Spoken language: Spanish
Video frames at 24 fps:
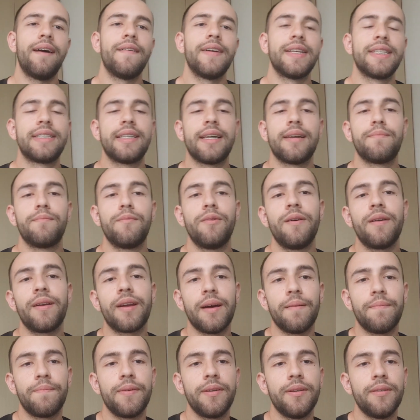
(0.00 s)
avanzar muy
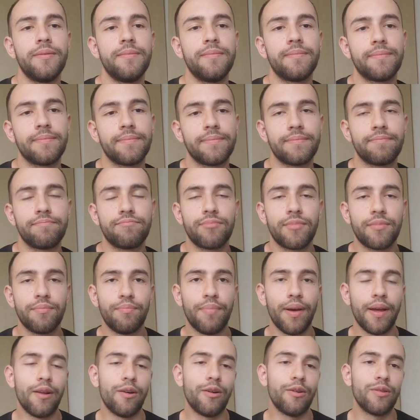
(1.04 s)
rápido,
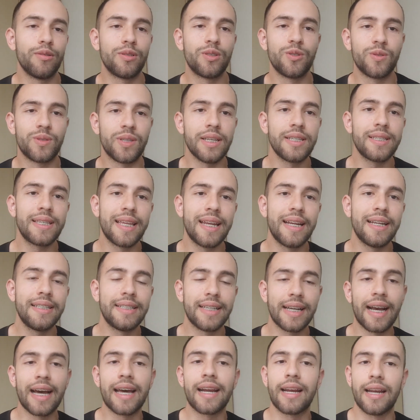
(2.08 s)
pero si ustedes quieren
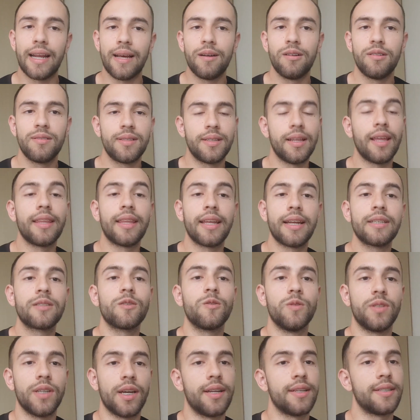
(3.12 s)
llegar lejos, necesitan
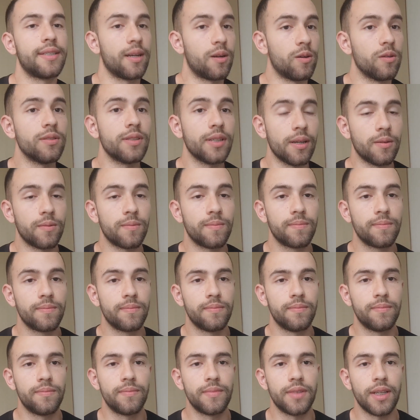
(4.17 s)
escuchar este consejo.
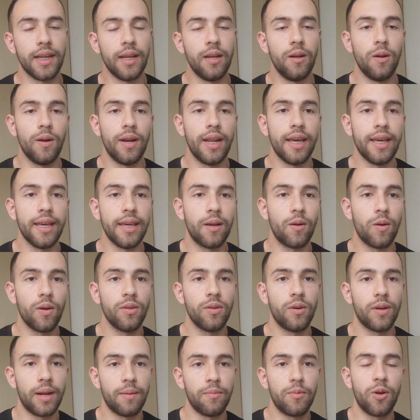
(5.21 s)
Y lo leí
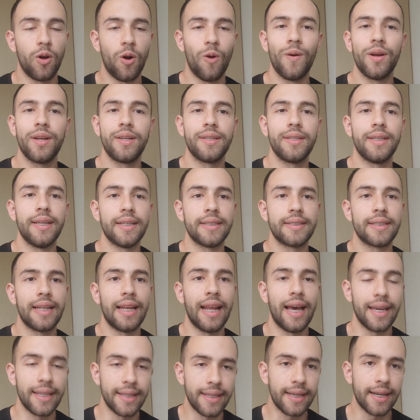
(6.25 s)
cuando era muy joven y es
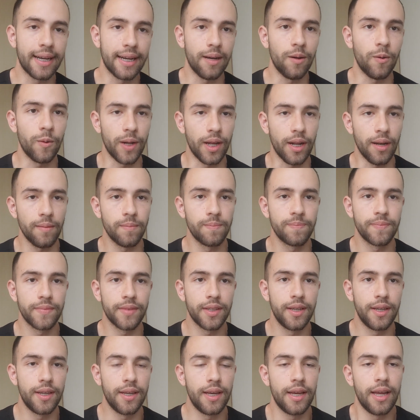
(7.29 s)
la ética laboral.
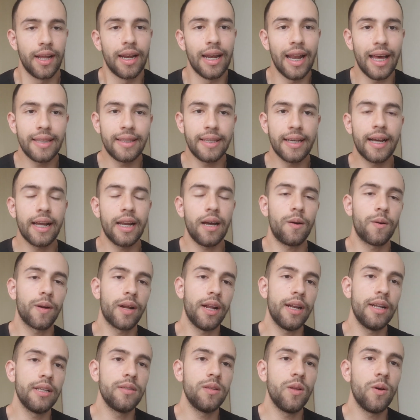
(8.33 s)
La ética
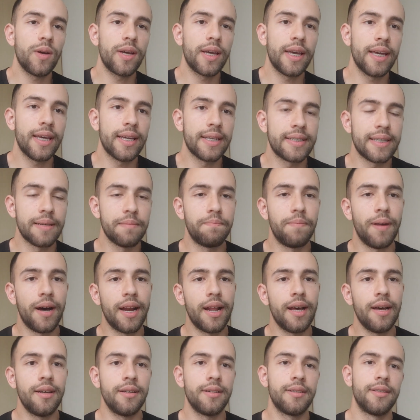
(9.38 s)
laboral es lo que
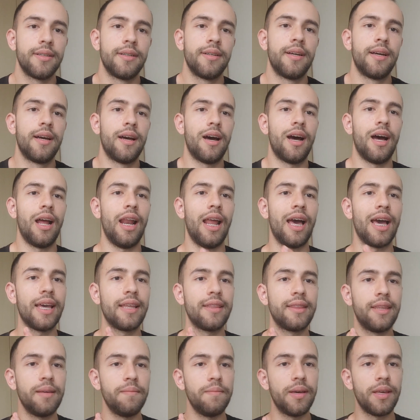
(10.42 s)
separa a la
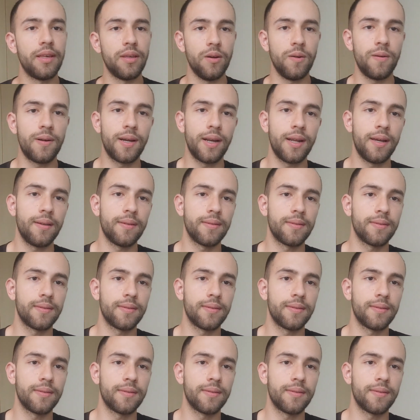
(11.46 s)
gente mediocre